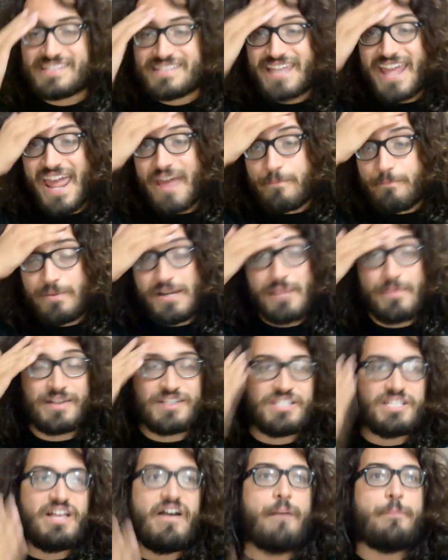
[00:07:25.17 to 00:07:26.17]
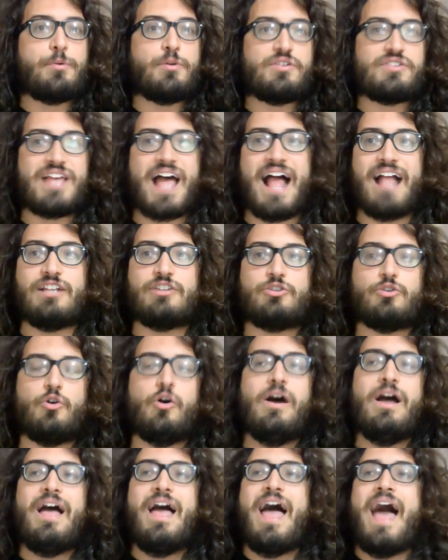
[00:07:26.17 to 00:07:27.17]
Se prima si dava più
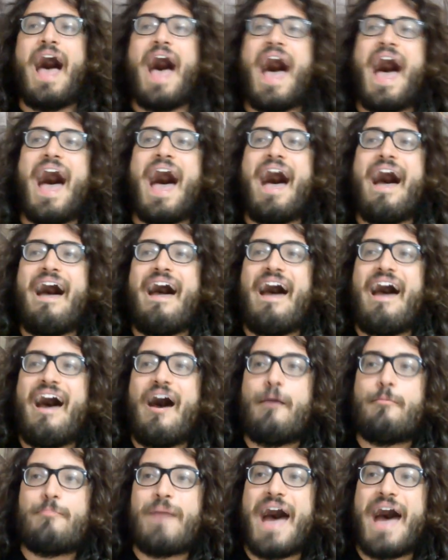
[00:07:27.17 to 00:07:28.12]
risalto a, a eh,